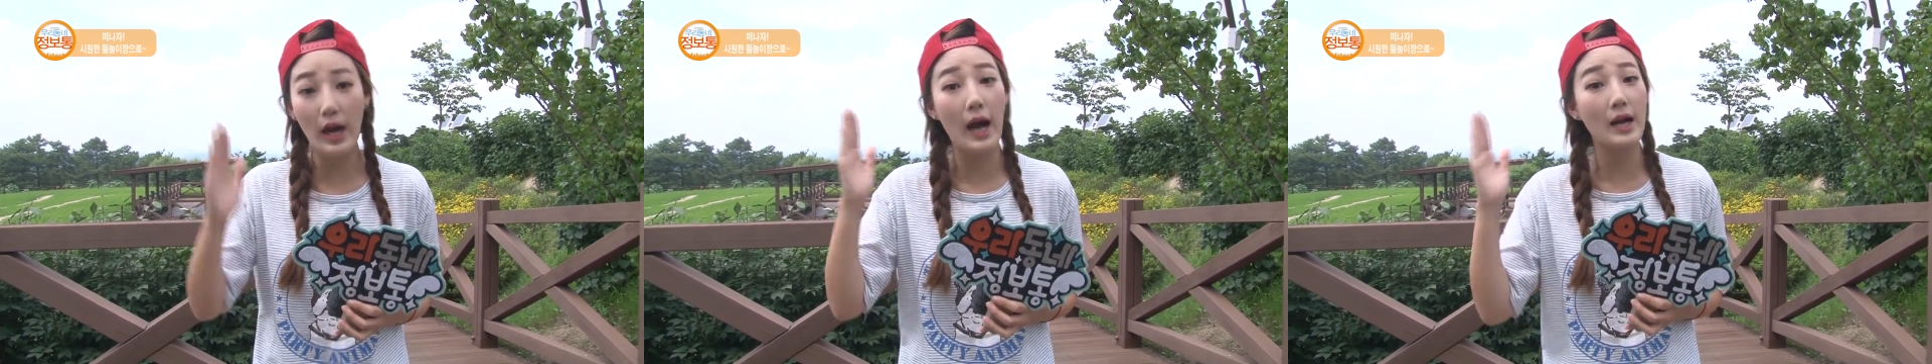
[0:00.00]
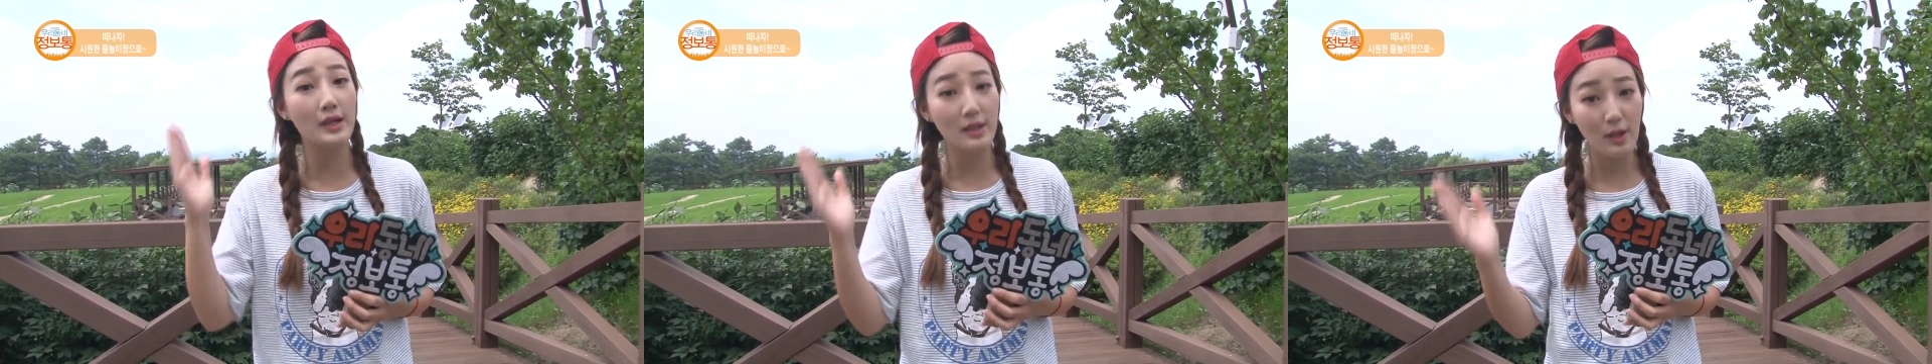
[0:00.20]

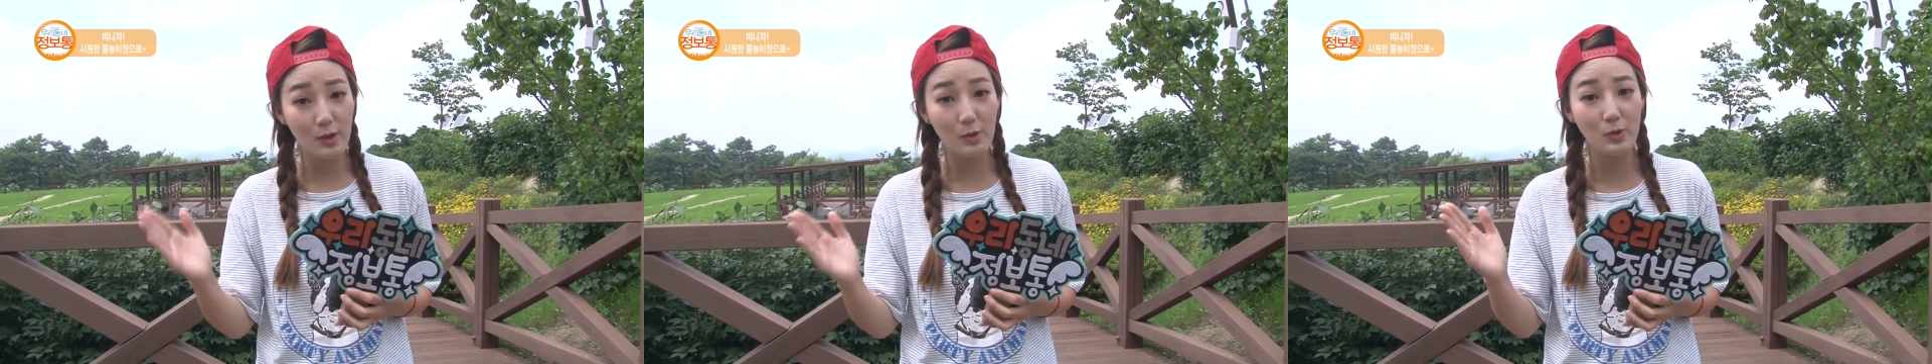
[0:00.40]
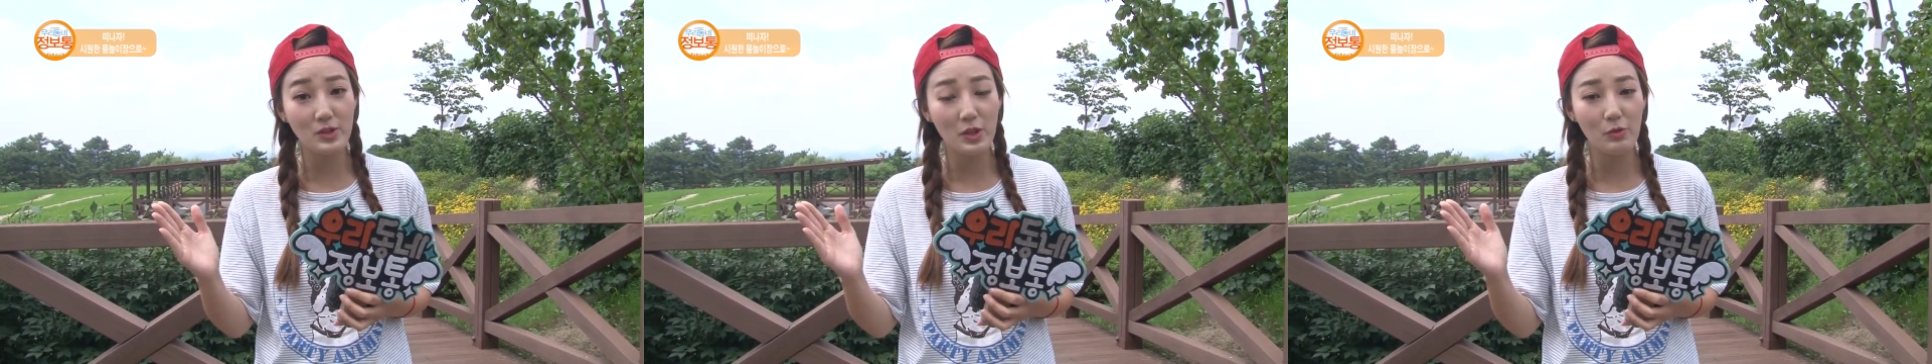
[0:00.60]

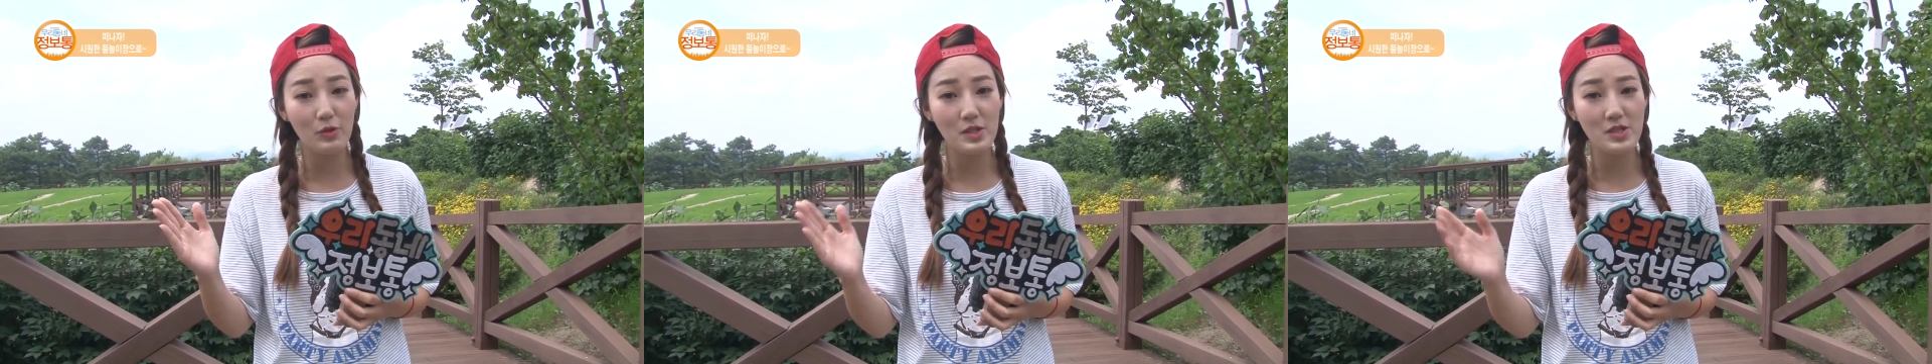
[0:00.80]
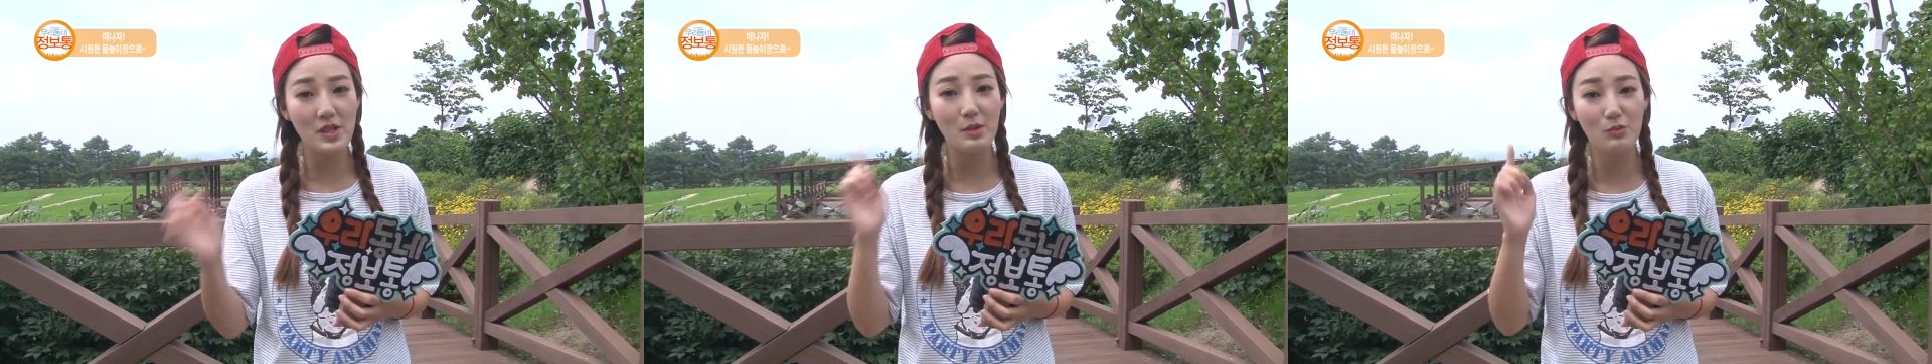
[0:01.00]
가까운 곳에
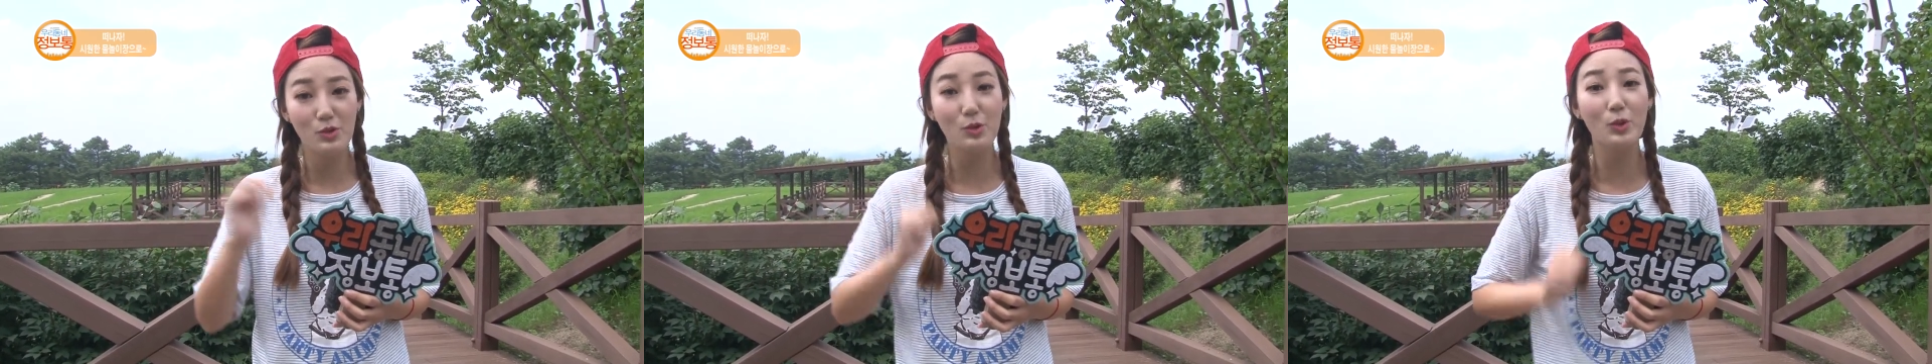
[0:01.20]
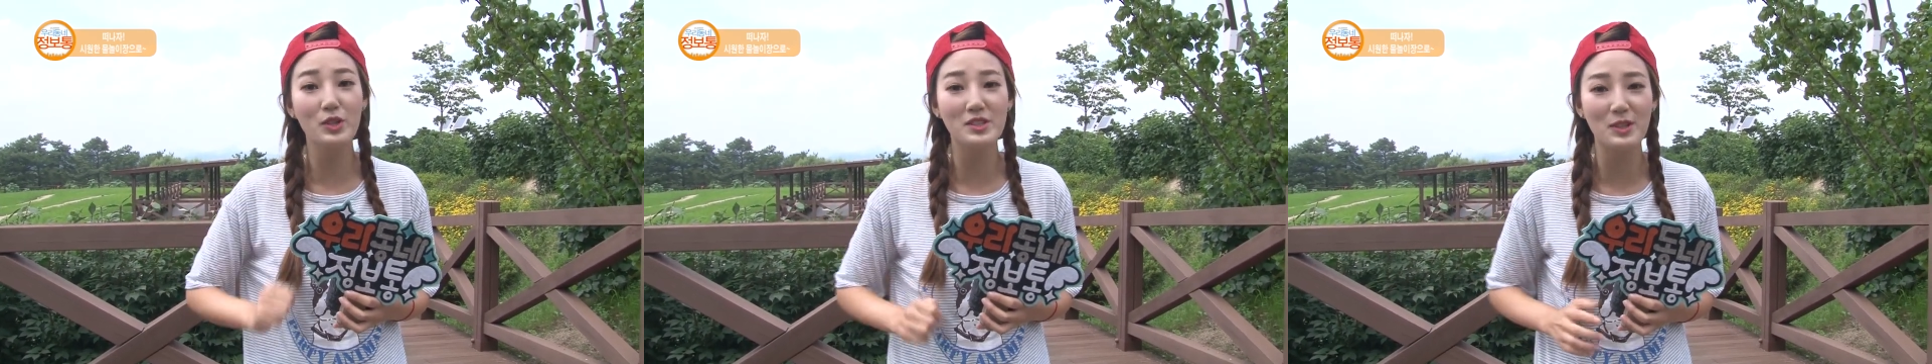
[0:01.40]
위치한
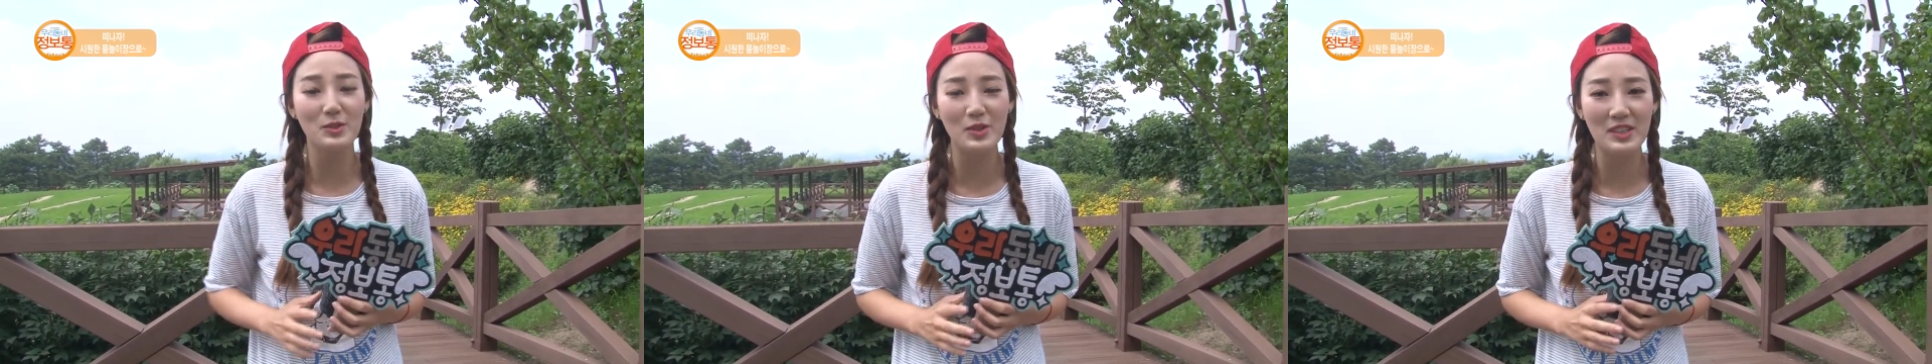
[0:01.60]
물놀이장도